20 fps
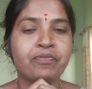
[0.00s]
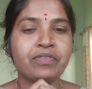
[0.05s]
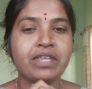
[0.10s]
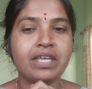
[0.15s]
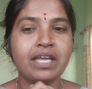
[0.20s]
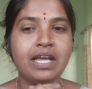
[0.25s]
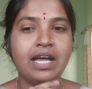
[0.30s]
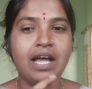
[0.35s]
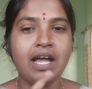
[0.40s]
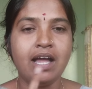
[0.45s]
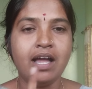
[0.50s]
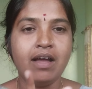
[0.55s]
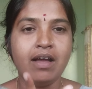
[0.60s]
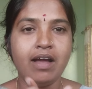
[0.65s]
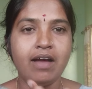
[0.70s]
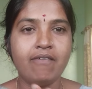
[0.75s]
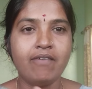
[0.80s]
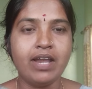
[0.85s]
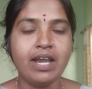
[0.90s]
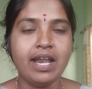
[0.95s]
ఇంకా
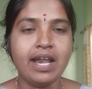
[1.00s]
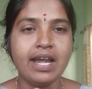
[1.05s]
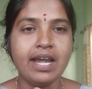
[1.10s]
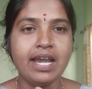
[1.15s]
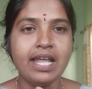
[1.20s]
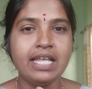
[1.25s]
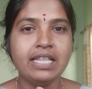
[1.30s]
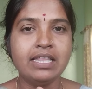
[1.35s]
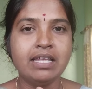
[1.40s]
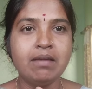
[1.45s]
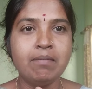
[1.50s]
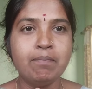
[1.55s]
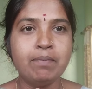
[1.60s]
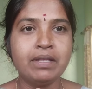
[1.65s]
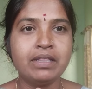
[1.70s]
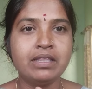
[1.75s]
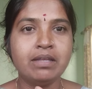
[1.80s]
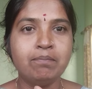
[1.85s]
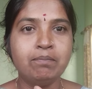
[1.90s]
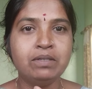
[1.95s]
వాళ్ళ అన్న అయితే
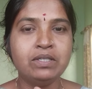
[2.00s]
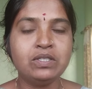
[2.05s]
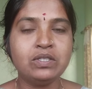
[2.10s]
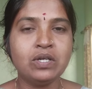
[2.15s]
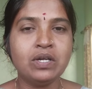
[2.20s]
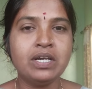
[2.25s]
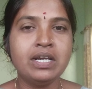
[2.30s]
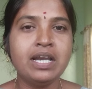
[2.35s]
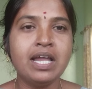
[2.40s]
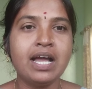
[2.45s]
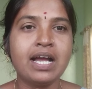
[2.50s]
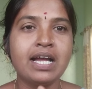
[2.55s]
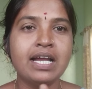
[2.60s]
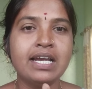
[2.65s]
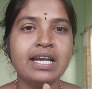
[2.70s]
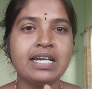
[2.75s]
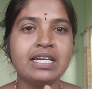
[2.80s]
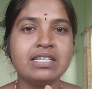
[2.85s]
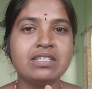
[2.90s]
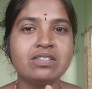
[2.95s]
పెద్ద పిచ్చోనేలాగా
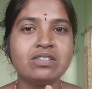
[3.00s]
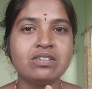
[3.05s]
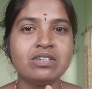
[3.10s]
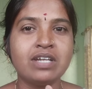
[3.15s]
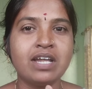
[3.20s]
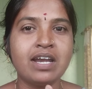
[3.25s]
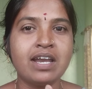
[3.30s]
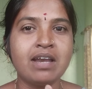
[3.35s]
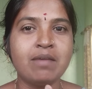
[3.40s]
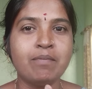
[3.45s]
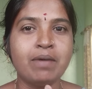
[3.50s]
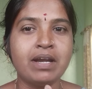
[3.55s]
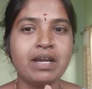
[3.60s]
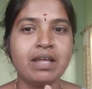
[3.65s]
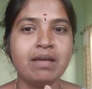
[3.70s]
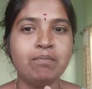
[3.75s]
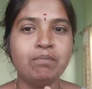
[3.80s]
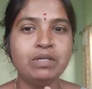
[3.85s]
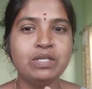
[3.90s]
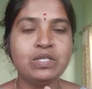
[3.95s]

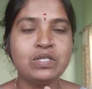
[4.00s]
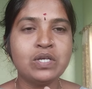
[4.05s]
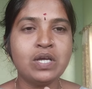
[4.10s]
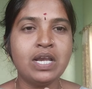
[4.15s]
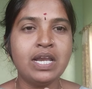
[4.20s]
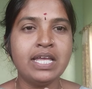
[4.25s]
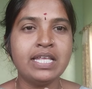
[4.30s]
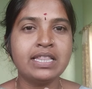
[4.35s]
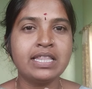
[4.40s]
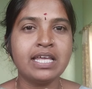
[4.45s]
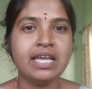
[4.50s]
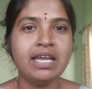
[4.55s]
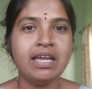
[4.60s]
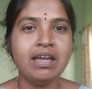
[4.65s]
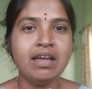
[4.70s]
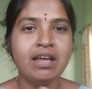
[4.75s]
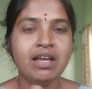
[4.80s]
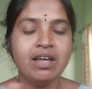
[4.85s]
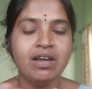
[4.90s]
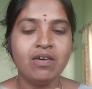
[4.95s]
అనమాట పిచ్చోళ్ళు అయితే
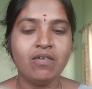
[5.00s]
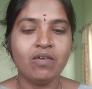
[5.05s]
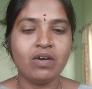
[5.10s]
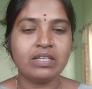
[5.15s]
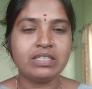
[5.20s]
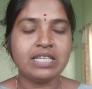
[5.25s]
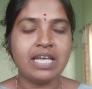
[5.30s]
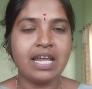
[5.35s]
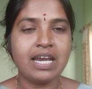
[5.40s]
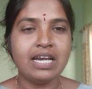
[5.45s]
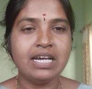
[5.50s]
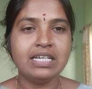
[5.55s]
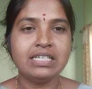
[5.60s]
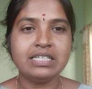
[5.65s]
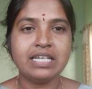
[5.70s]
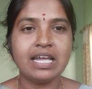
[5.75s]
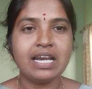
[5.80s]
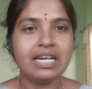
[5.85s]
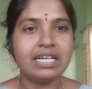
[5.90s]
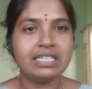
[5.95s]
ఒకసారి రెండు
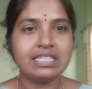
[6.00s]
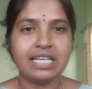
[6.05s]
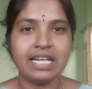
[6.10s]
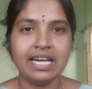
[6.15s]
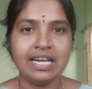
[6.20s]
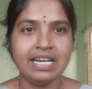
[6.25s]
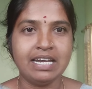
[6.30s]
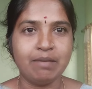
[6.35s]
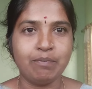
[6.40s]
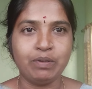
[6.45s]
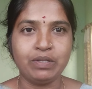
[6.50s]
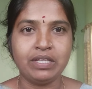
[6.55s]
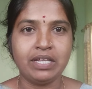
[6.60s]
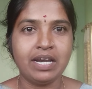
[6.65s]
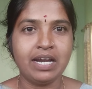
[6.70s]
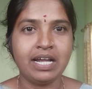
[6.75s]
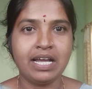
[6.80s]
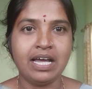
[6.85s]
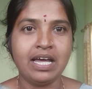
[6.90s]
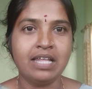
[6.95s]
సార్లకి సైలెంట్
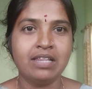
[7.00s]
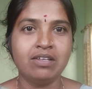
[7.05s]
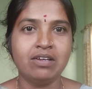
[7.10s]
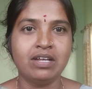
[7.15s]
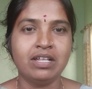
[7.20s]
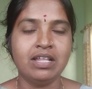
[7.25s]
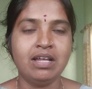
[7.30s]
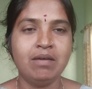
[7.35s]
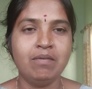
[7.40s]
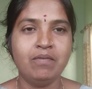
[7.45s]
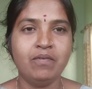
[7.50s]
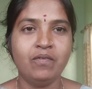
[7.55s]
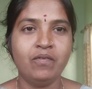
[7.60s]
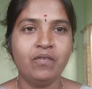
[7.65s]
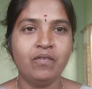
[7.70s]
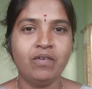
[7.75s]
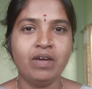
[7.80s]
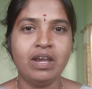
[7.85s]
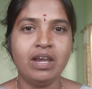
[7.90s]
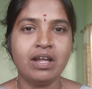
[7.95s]
అయిపోతారా కాదు కదా
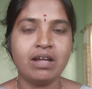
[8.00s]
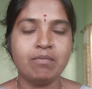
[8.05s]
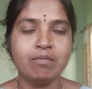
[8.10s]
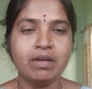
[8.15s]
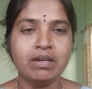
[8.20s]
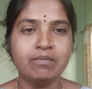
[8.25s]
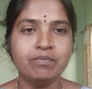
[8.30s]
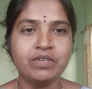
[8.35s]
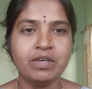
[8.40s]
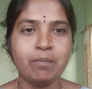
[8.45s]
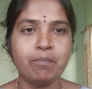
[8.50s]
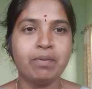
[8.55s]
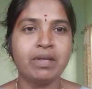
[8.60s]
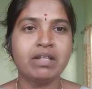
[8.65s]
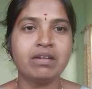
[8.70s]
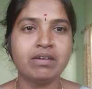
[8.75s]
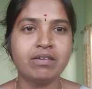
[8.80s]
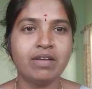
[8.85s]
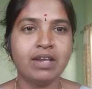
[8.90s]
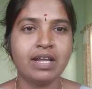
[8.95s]
వాళ్ళకి మనం
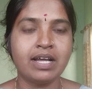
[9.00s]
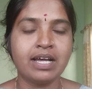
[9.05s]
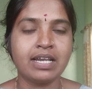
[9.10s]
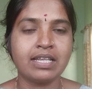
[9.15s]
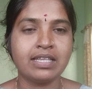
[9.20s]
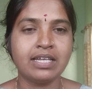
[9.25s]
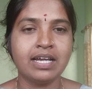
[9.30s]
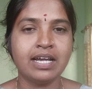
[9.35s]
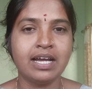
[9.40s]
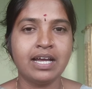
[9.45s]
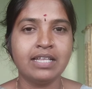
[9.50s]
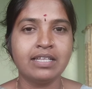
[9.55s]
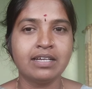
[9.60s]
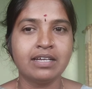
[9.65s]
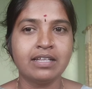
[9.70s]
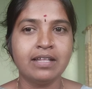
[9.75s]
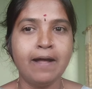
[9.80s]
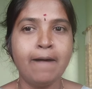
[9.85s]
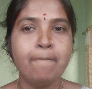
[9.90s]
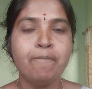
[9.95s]
చెప్పేది కూడా వాళ్ళకి అర్థం కాదు
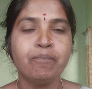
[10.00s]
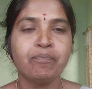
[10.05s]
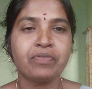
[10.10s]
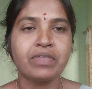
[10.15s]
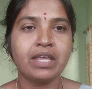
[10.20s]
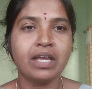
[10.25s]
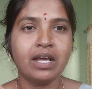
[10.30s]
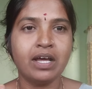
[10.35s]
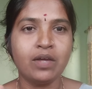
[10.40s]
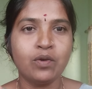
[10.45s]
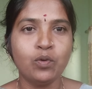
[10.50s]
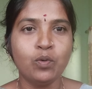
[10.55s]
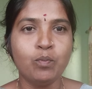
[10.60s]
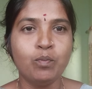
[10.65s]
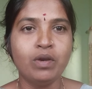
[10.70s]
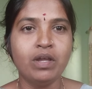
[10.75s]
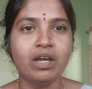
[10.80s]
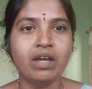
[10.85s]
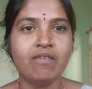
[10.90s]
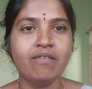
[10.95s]
కదా ఇంకా
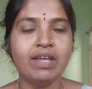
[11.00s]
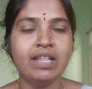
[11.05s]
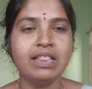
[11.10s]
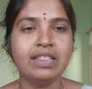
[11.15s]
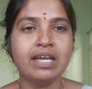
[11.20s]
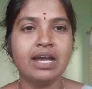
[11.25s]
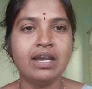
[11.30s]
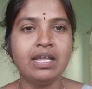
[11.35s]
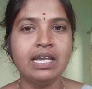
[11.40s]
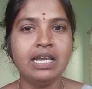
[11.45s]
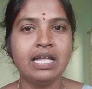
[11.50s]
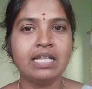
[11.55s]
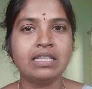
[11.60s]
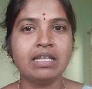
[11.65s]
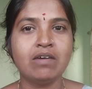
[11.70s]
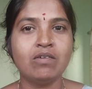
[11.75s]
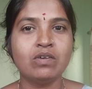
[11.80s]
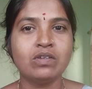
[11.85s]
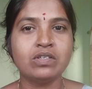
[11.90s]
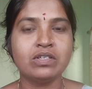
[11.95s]
రూమ్లోకి వెళ్తాడు ఈ
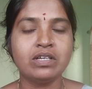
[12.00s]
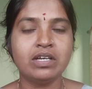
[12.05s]
లత